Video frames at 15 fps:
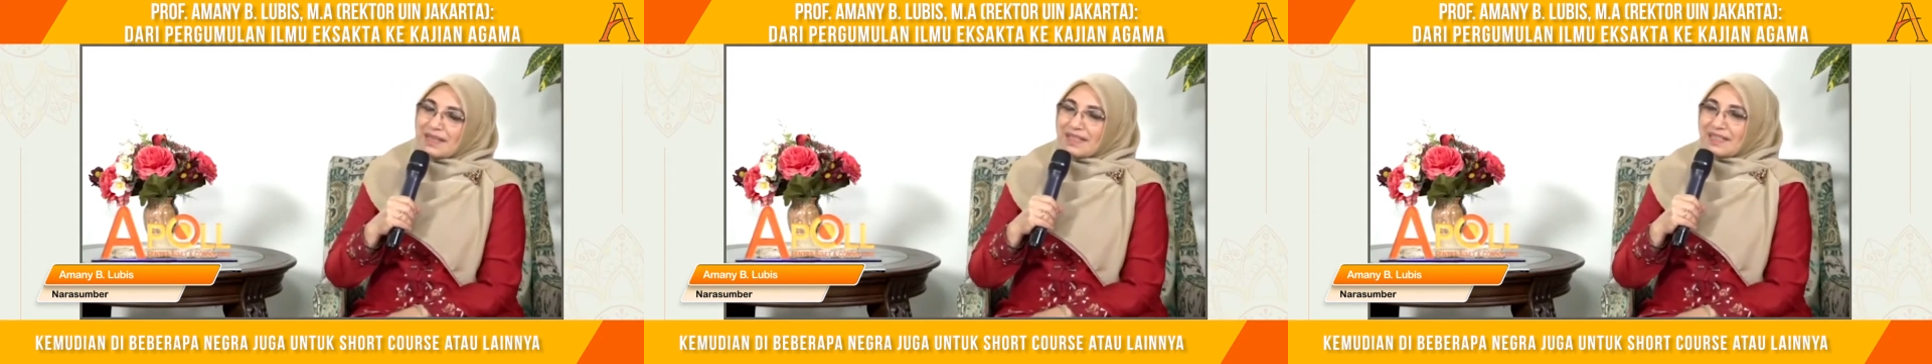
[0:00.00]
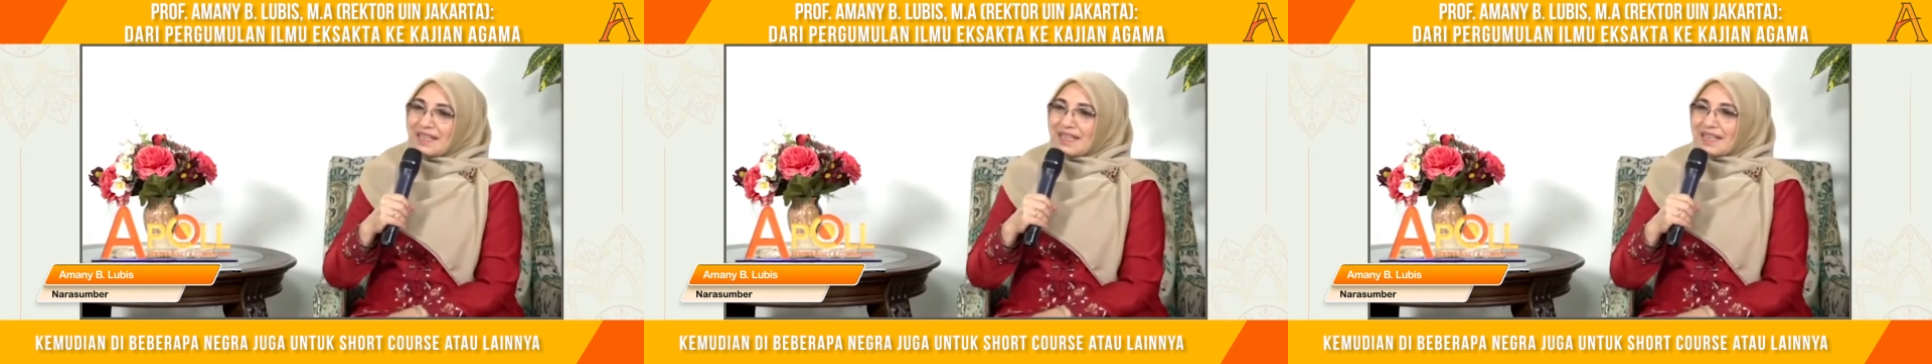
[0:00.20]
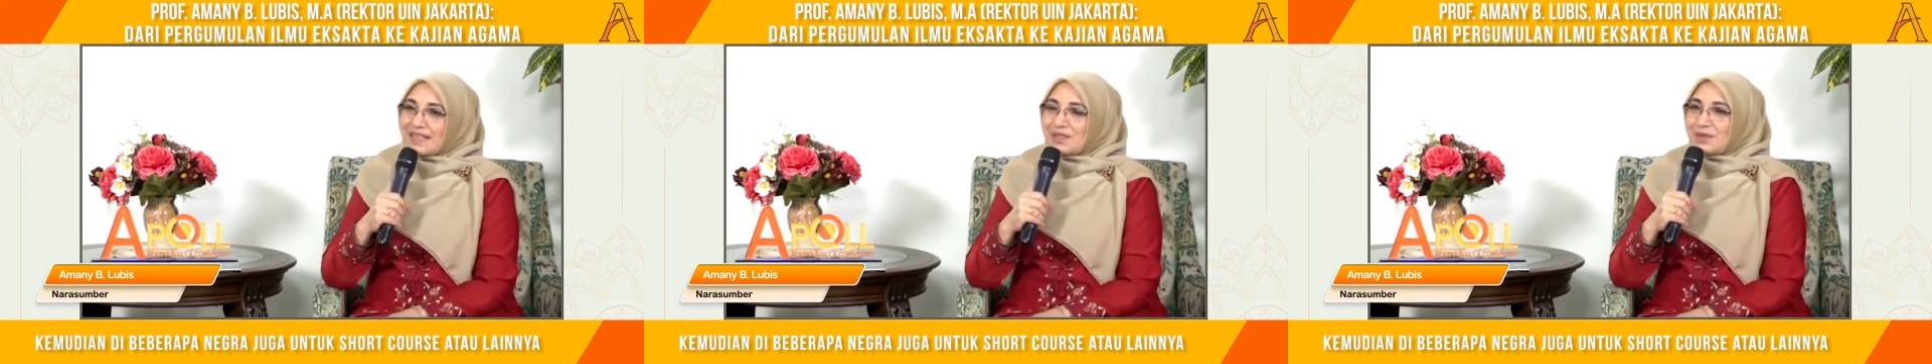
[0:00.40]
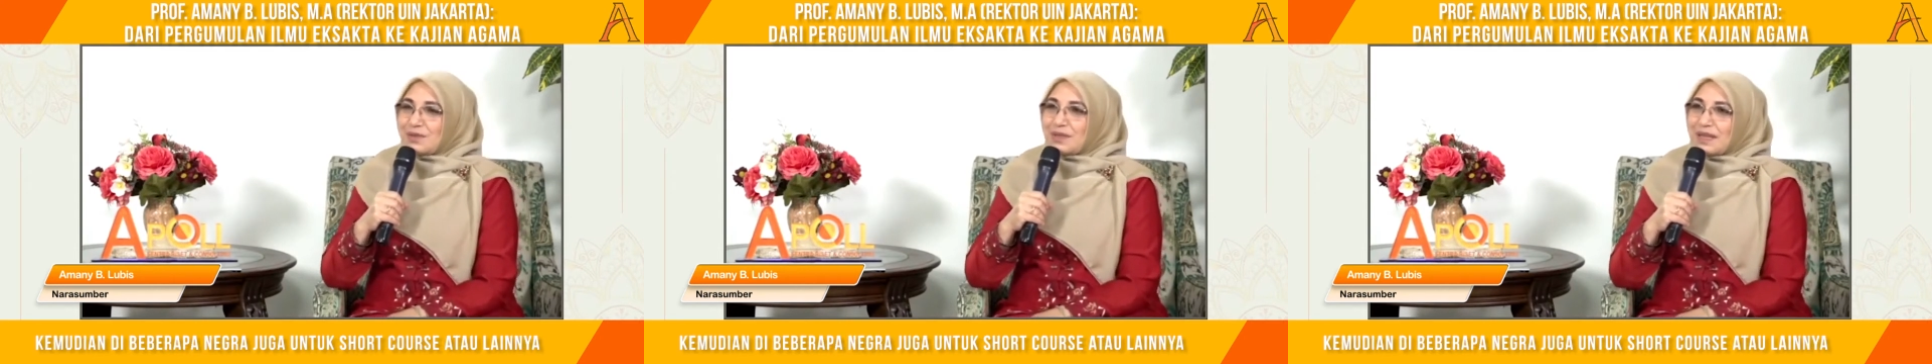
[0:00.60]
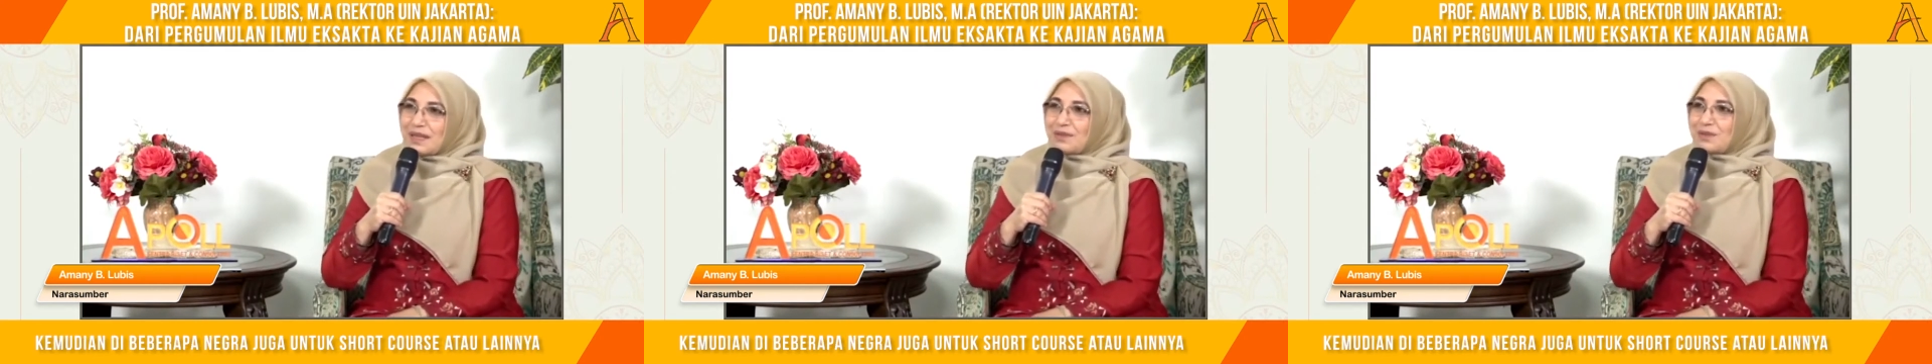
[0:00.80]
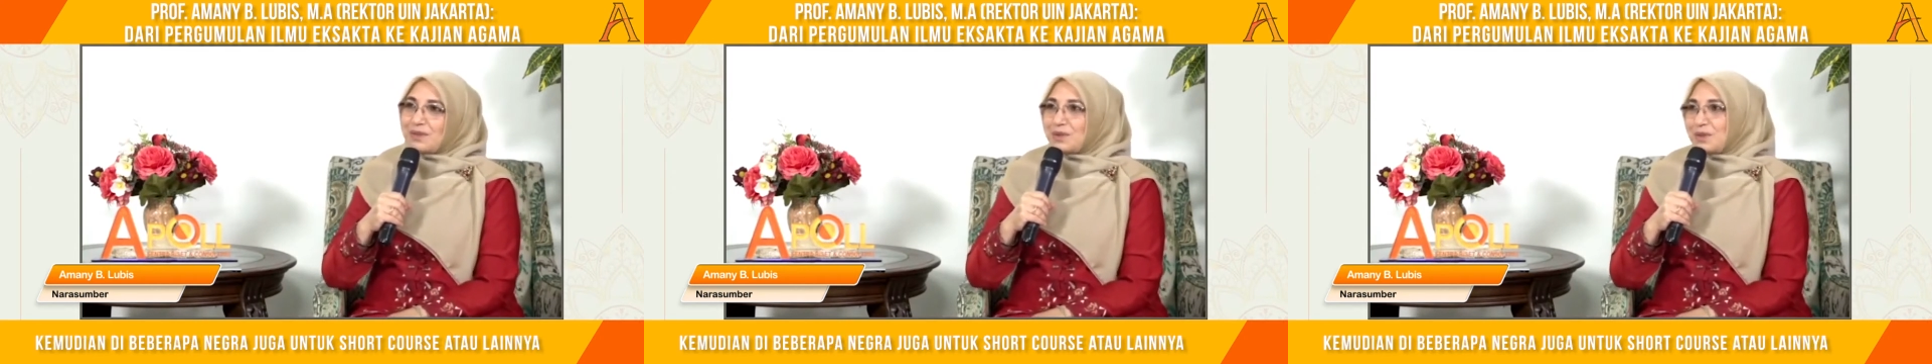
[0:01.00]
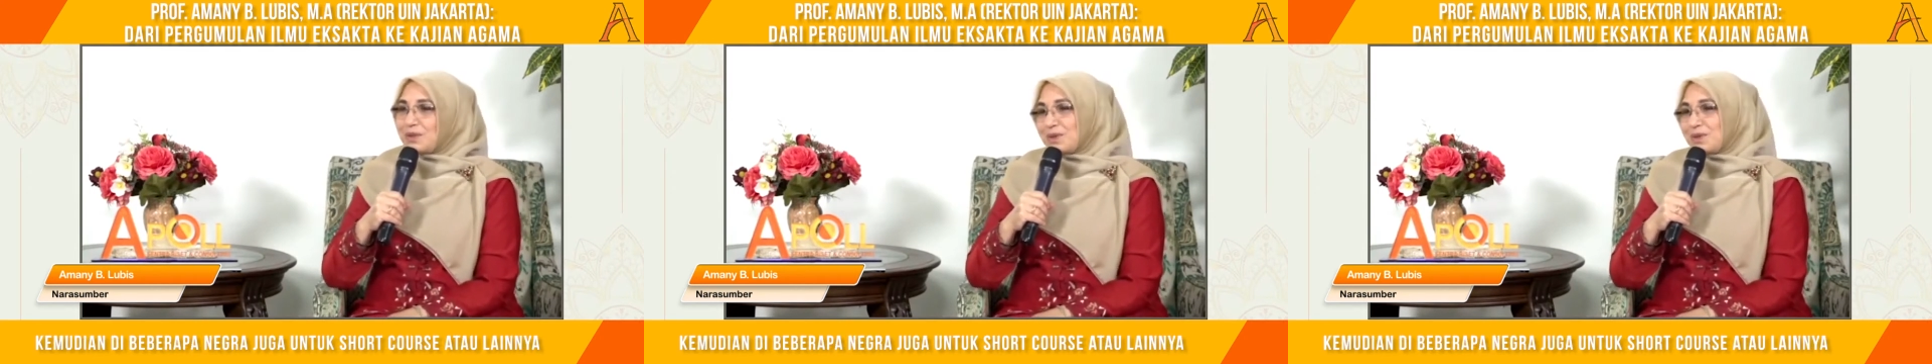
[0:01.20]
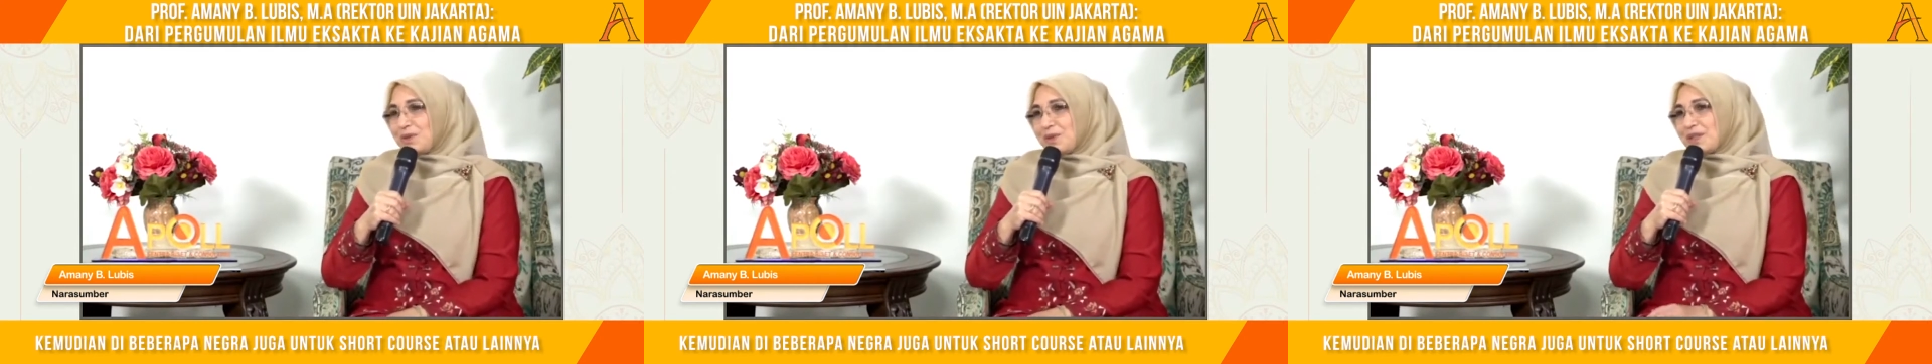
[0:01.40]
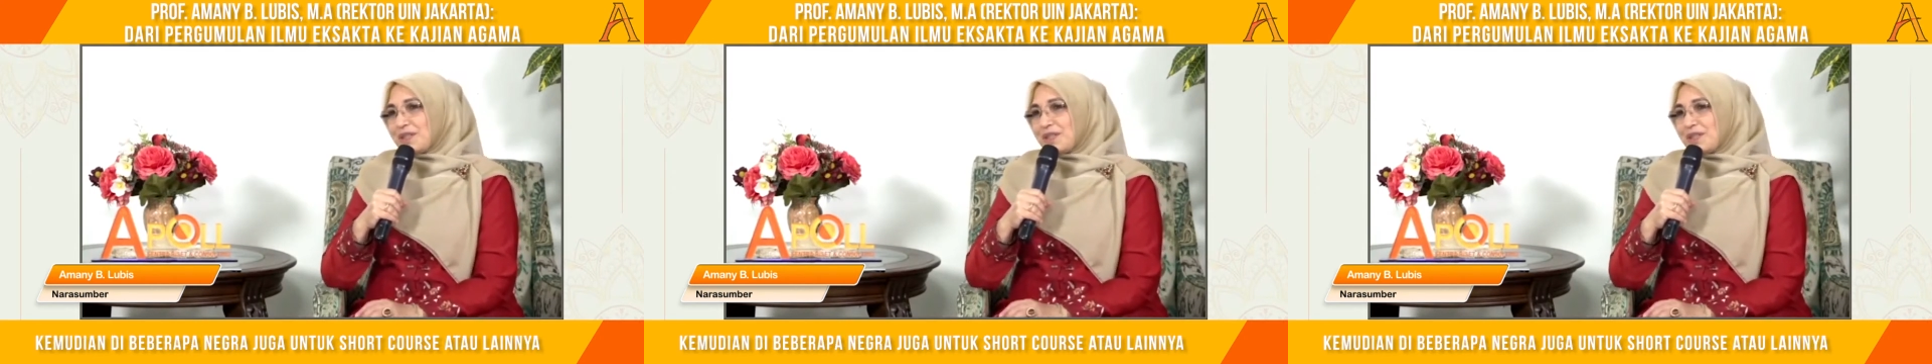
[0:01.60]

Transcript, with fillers: negara juga untuk